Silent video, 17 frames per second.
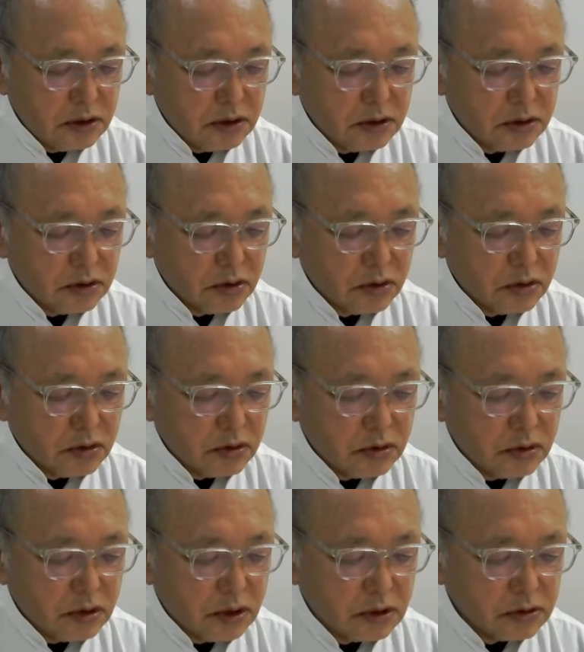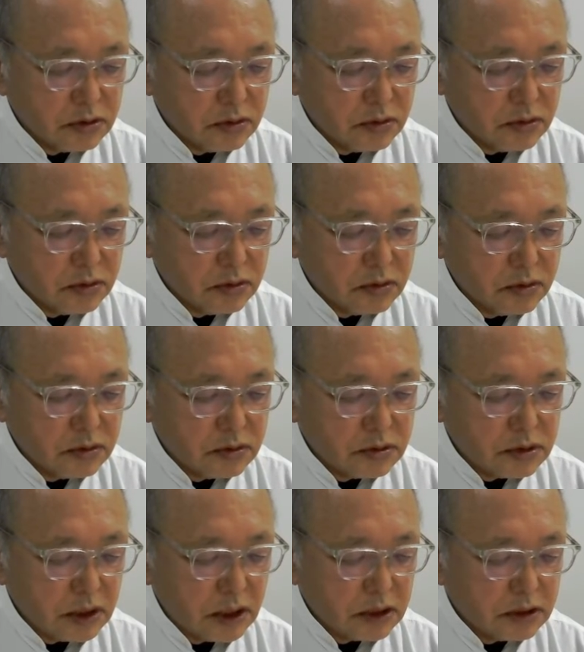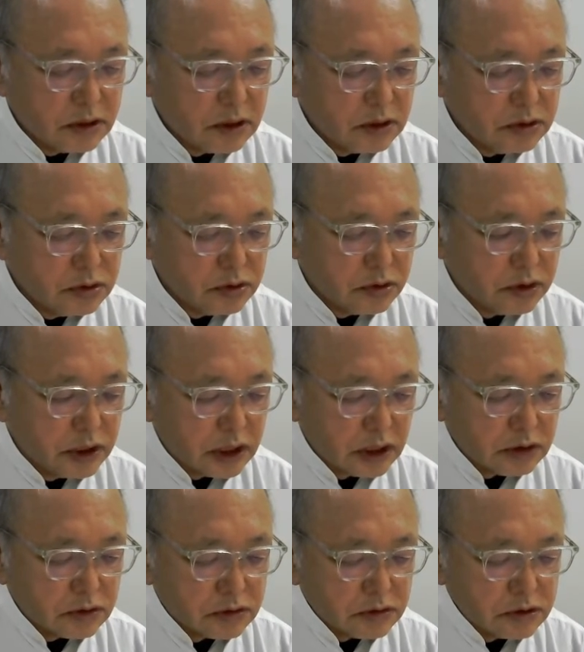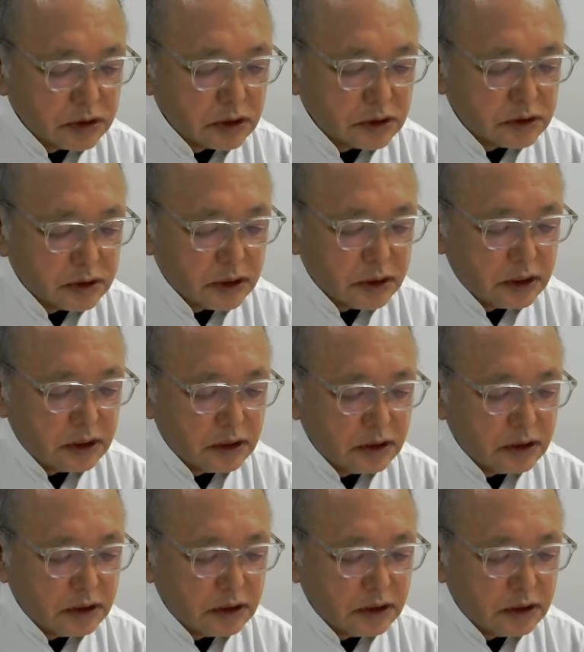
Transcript: のあの3.2ドル以下の国ですね、